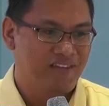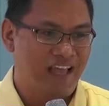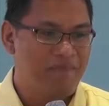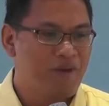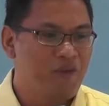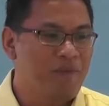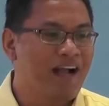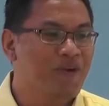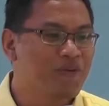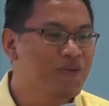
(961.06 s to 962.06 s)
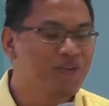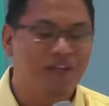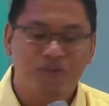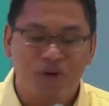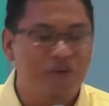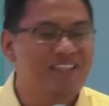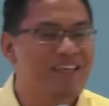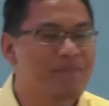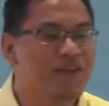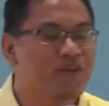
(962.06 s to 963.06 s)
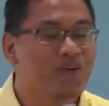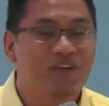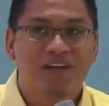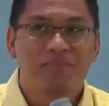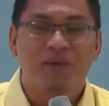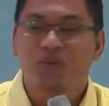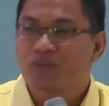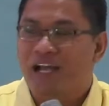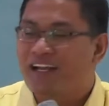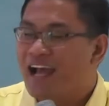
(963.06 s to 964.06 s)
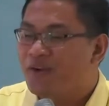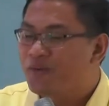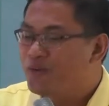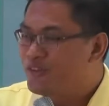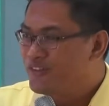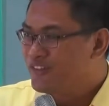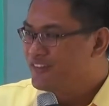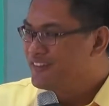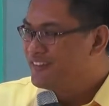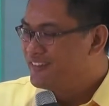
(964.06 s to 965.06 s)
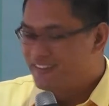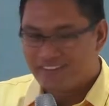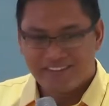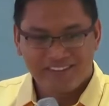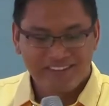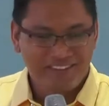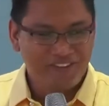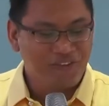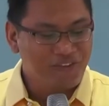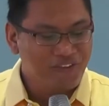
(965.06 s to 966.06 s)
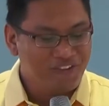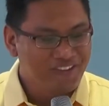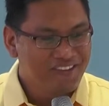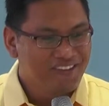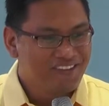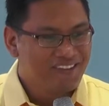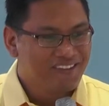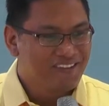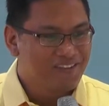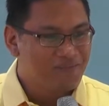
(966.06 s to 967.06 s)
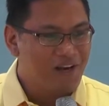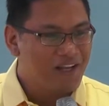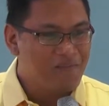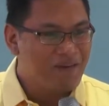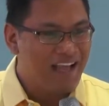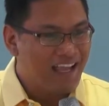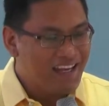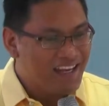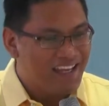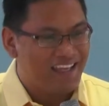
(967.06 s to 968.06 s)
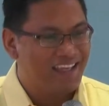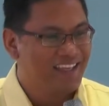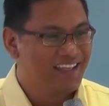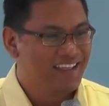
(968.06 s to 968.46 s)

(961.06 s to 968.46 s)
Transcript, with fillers: Ay, pero pag ako yon, naku, anong isipin ko? Mangutang na ako. Oo. Malaking pagkain eh.